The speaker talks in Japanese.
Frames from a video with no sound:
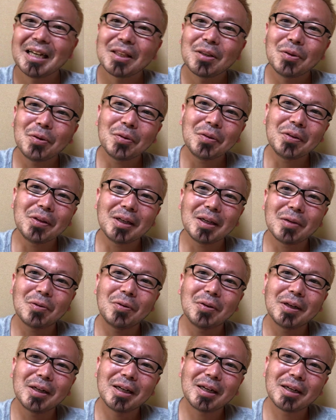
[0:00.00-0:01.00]
どんな
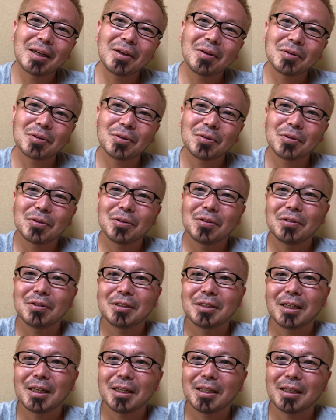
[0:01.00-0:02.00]
声がけをその人に
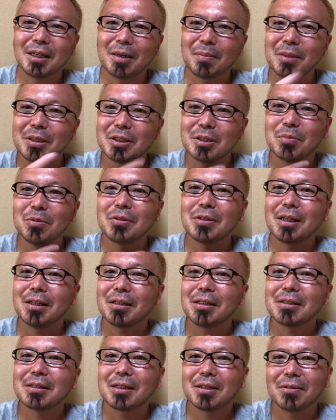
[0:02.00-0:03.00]
してあげたらまあ自分なん
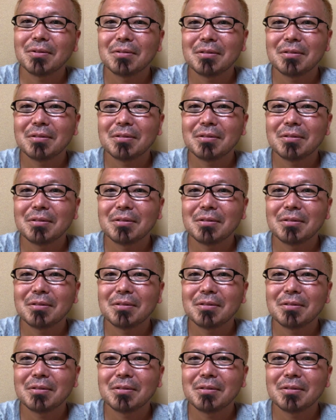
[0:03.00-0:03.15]
ですけど